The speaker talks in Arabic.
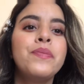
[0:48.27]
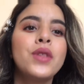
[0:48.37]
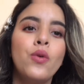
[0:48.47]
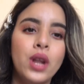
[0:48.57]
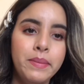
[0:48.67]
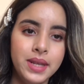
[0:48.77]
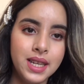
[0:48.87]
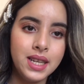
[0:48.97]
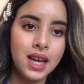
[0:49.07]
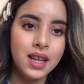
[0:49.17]
والله يبعد
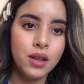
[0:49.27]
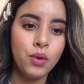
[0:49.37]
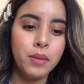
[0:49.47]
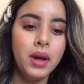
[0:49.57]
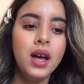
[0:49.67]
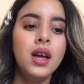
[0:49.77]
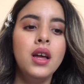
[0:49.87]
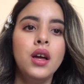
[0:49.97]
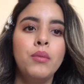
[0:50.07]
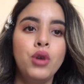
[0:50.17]
علينا هاد الوباء
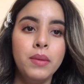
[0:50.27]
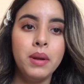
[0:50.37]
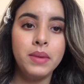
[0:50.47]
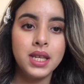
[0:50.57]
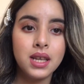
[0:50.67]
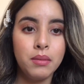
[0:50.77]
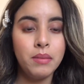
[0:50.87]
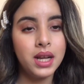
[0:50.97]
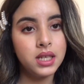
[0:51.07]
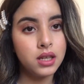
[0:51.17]
المهم البنات قبل
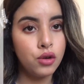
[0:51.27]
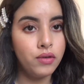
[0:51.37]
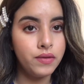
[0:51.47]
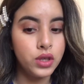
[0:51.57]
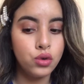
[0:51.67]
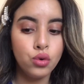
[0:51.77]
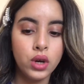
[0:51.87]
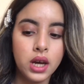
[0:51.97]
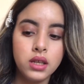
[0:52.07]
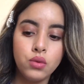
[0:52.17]
ما غادي ندخلو في الفيديو
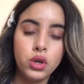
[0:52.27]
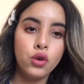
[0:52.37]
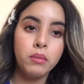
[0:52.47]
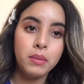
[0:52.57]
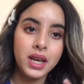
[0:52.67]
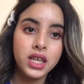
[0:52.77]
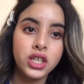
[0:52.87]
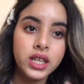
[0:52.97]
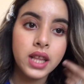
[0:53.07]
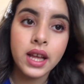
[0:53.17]
غادي نوريكم الماكياج
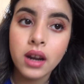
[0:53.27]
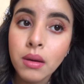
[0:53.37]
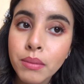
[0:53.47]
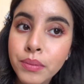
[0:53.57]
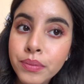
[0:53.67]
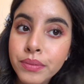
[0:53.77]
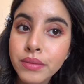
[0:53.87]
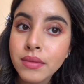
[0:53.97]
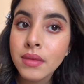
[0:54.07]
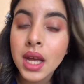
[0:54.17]
اللي دايره
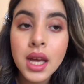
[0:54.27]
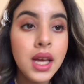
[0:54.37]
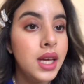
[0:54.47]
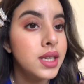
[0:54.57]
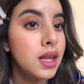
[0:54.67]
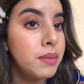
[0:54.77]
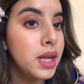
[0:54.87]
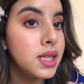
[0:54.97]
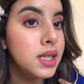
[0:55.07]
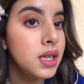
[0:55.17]
حيت
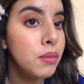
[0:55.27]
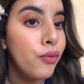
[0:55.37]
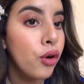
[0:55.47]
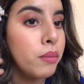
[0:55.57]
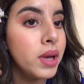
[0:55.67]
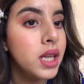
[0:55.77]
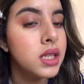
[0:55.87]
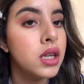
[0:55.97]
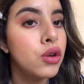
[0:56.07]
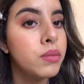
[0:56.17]
البنات ديما فوق ما
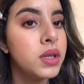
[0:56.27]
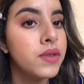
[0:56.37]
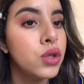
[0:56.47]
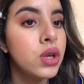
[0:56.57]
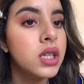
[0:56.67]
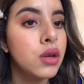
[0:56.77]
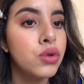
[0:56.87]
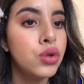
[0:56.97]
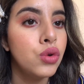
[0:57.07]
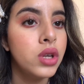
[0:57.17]
كندير لكم شي فيديو كتبقاو
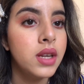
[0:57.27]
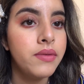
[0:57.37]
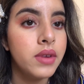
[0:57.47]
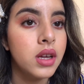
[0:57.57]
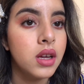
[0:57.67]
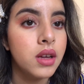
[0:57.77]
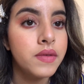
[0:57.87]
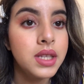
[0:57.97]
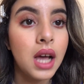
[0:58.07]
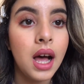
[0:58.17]
تسولوني في, في
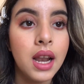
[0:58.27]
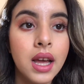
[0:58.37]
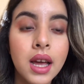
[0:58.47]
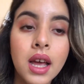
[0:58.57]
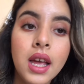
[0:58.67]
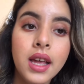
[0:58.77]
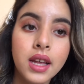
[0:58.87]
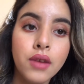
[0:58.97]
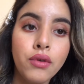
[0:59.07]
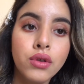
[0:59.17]
التعاليق
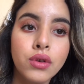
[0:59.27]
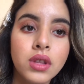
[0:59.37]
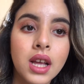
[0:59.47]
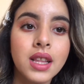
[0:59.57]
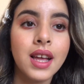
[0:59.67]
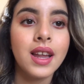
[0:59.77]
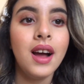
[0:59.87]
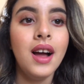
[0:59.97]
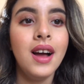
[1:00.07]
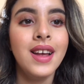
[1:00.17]
انا فون دو تان
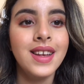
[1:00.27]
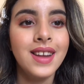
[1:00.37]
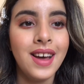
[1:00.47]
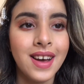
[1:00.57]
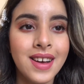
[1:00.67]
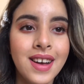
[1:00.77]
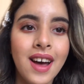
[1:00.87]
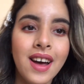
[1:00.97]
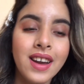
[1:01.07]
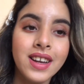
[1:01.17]
دايره انا
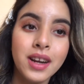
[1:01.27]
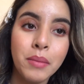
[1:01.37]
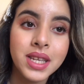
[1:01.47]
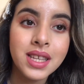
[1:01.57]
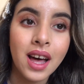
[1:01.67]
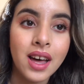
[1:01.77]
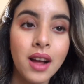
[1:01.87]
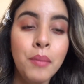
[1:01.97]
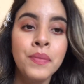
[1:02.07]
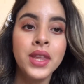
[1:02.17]
عكار انا
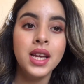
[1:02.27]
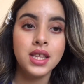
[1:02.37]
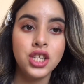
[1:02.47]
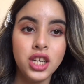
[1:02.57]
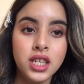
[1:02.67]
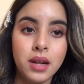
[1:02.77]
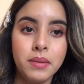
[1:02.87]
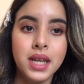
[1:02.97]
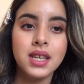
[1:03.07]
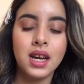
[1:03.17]
ماسكارا داكشي علاش
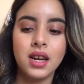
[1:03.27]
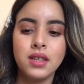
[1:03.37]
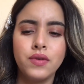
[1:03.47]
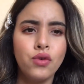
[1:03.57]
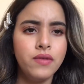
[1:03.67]
البنات قررت في كل